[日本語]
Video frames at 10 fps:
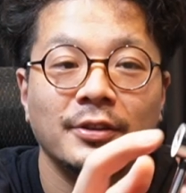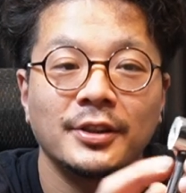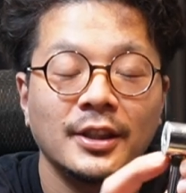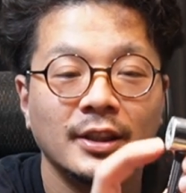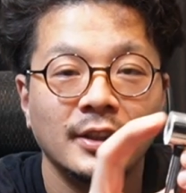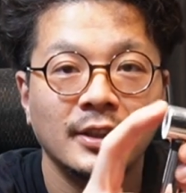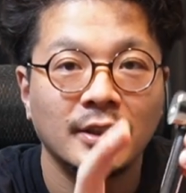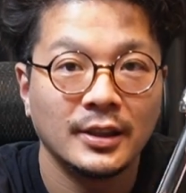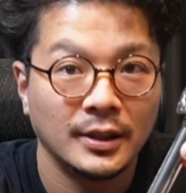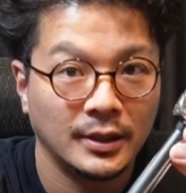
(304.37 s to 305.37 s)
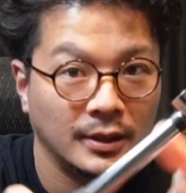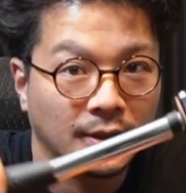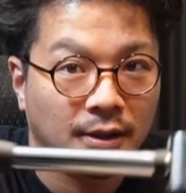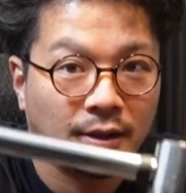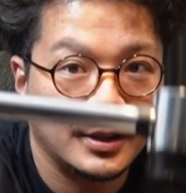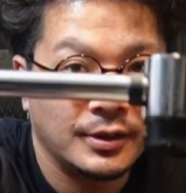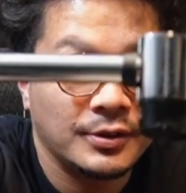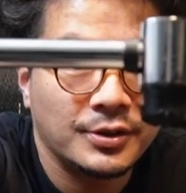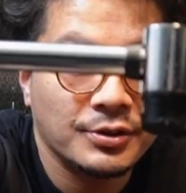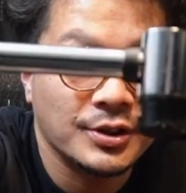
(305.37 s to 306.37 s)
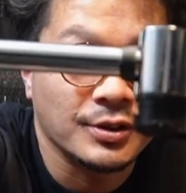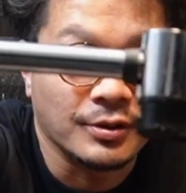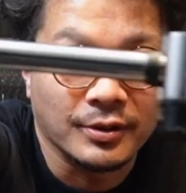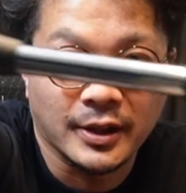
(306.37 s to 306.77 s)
色い黄色い樹脂の、